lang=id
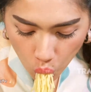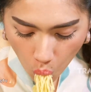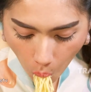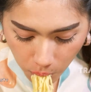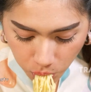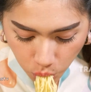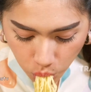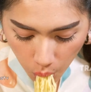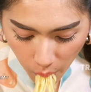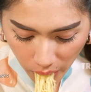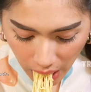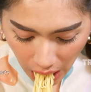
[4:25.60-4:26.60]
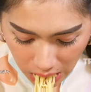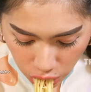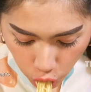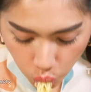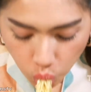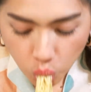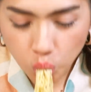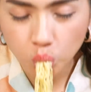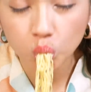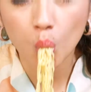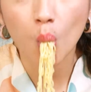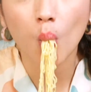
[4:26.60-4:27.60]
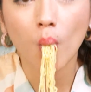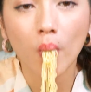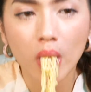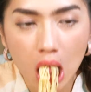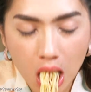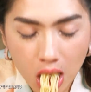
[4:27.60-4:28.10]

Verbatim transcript: Deh. Nah. Dia empuk banget.